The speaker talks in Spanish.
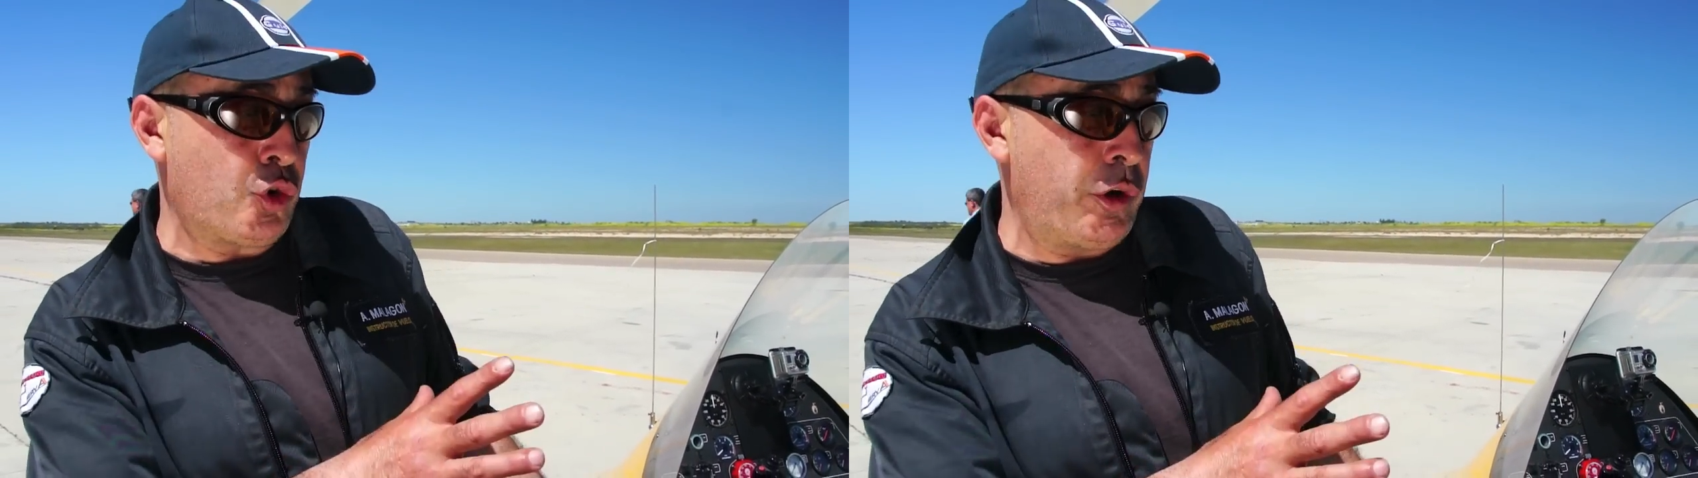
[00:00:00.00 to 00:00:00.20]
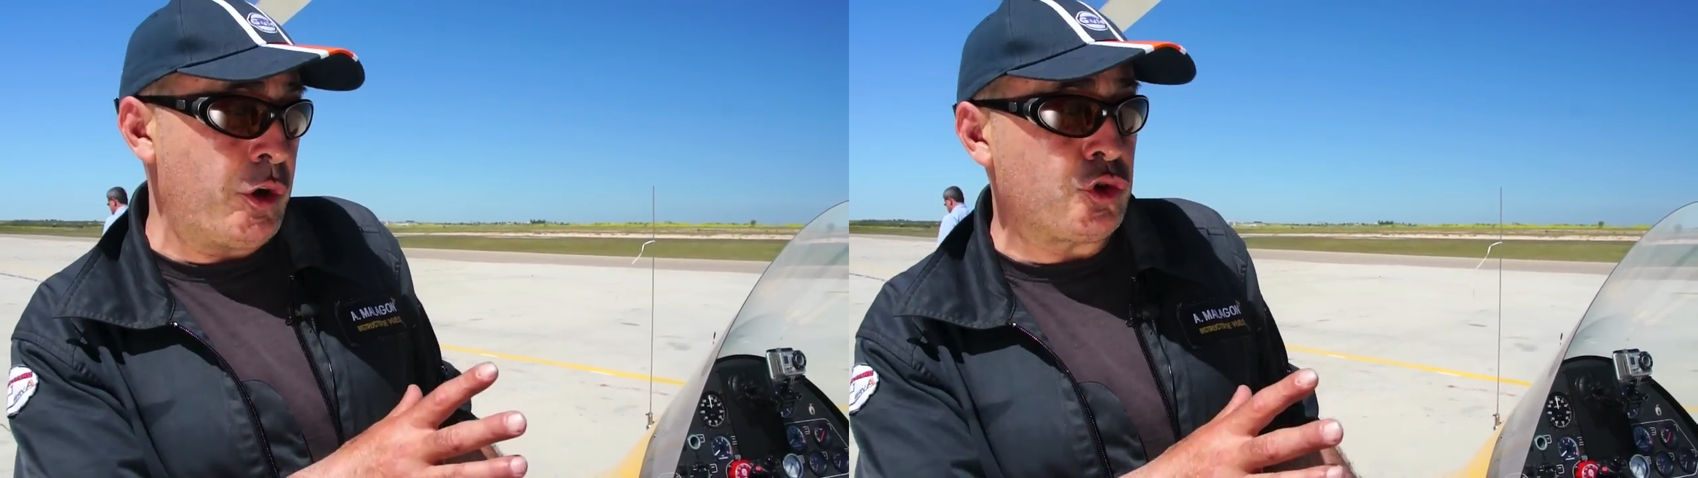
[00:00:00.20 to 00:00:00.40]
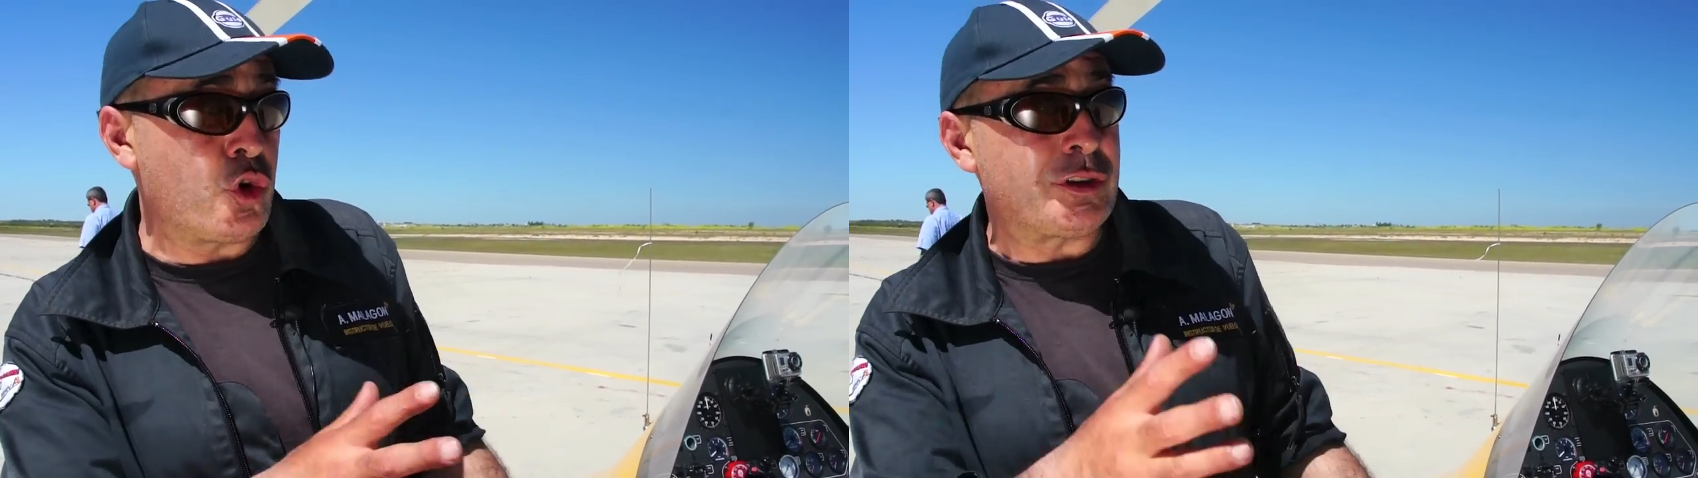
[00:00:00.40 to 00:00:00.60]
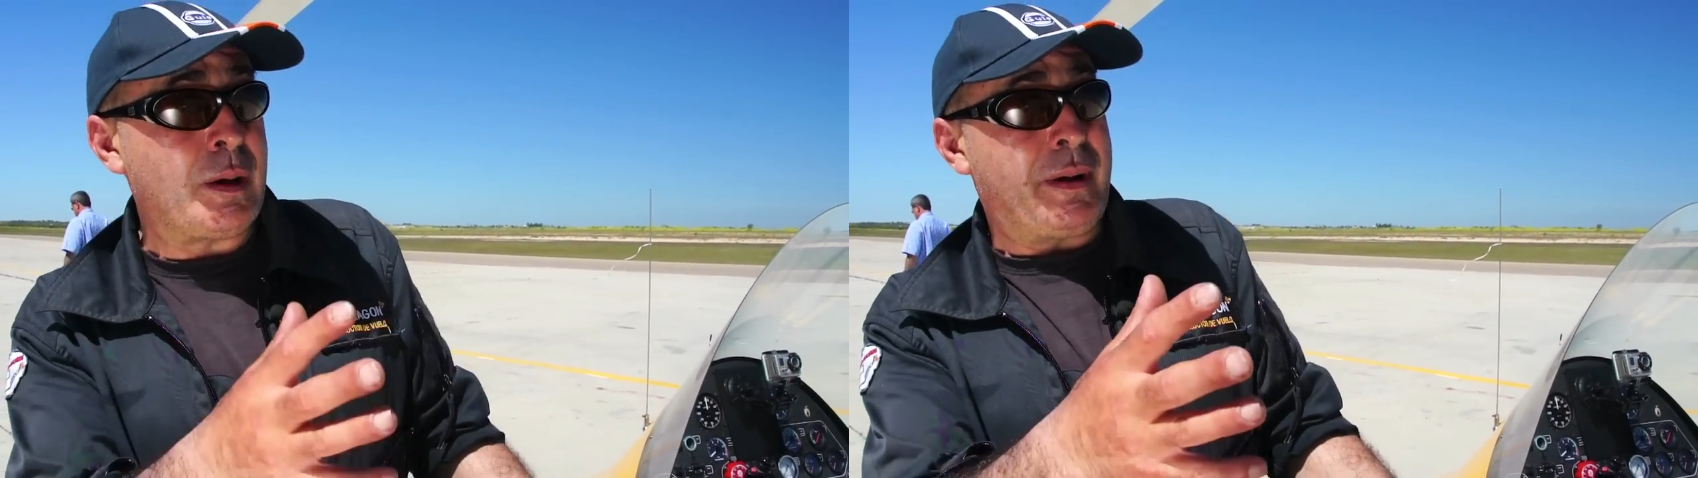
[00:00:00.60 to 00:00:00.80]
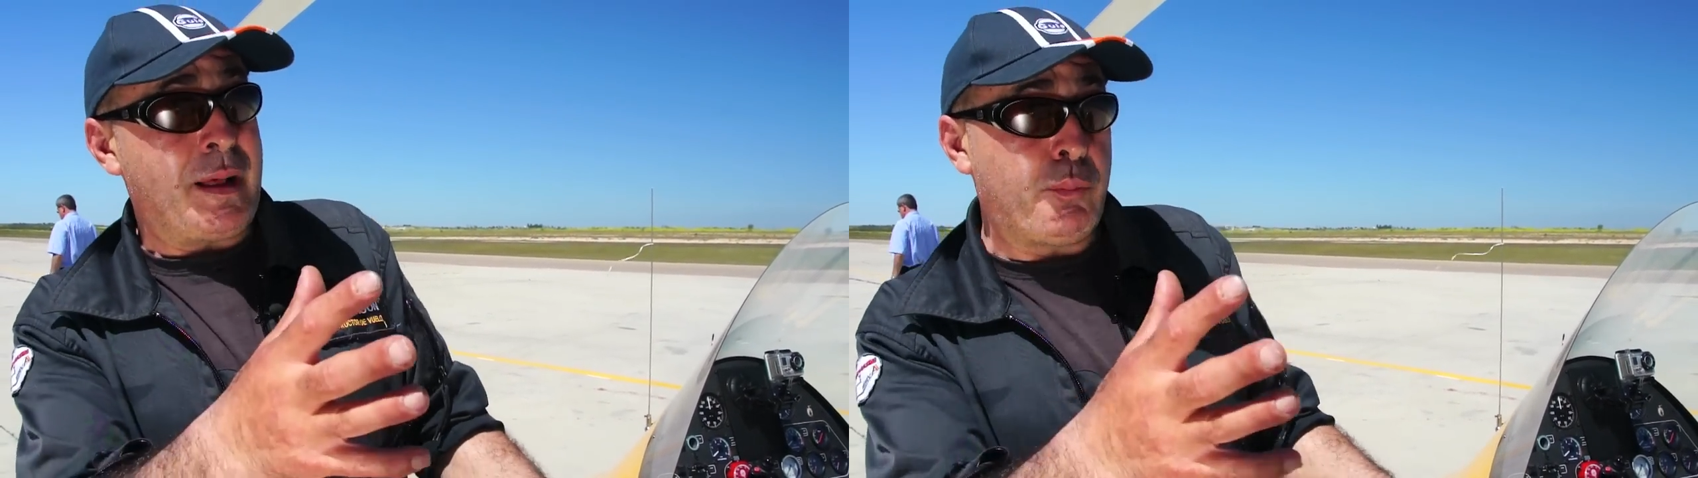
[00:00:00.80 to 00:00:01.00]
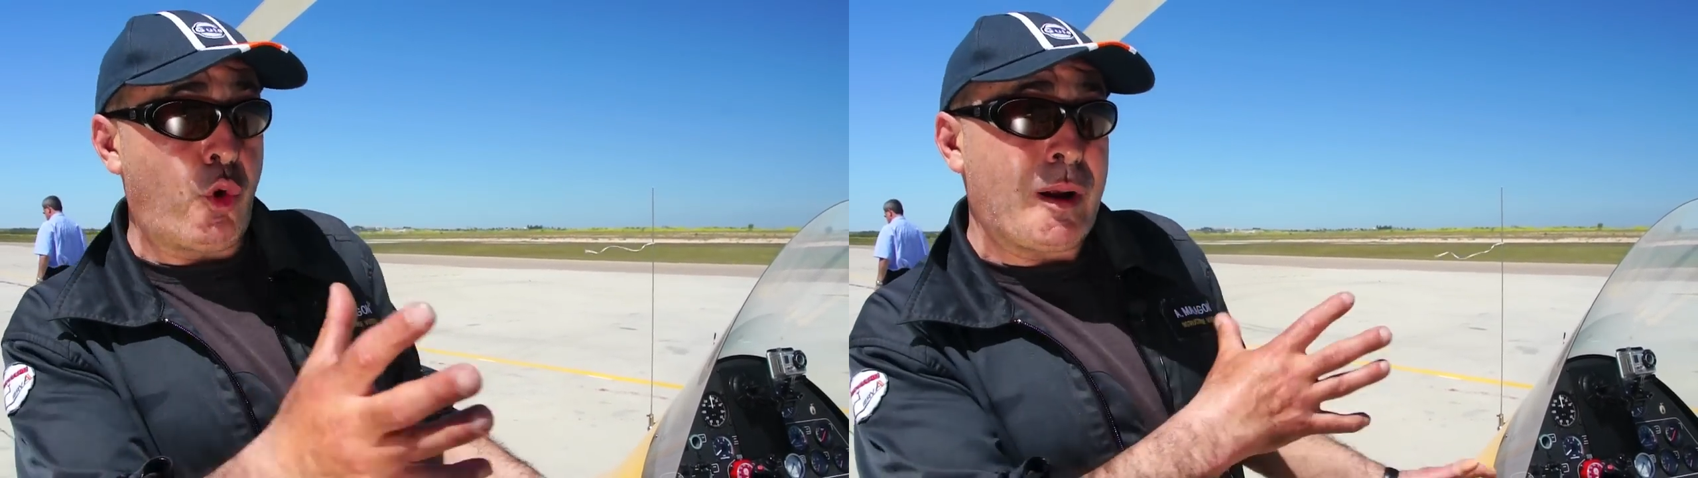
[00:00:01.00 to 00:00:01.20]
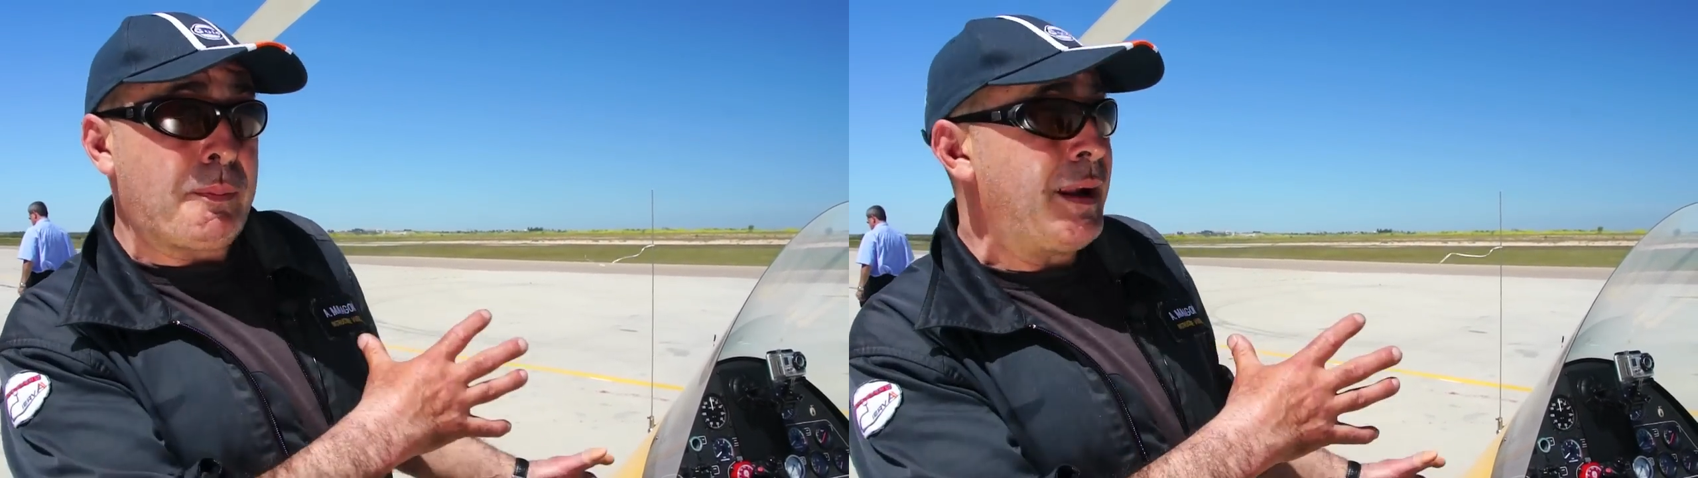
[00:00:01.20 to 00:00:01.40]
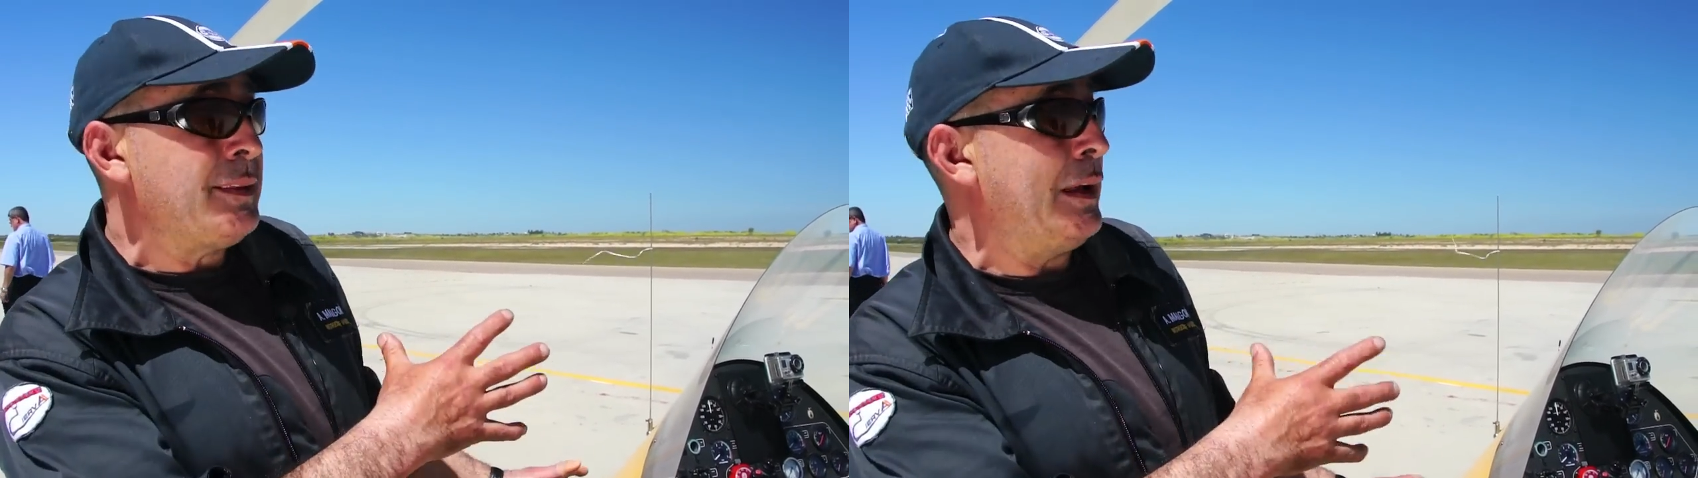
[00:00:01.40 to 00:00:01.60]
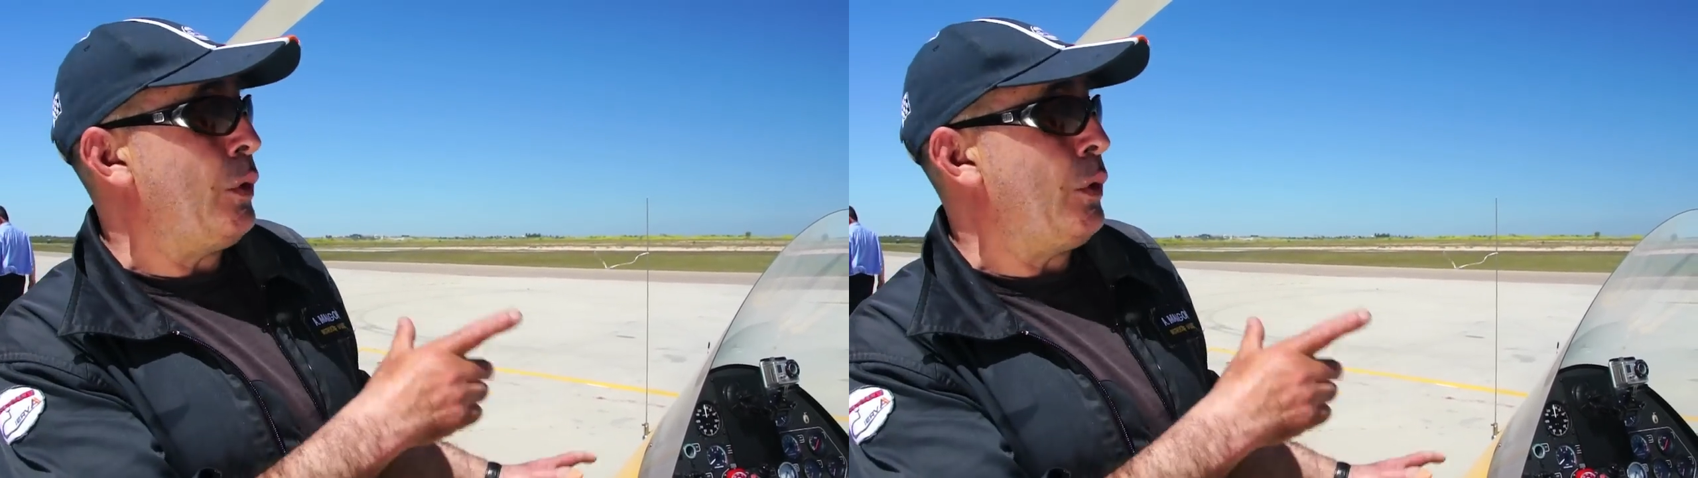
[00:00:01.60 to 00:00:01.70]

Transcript: autogiro solo está para empujar para adelante,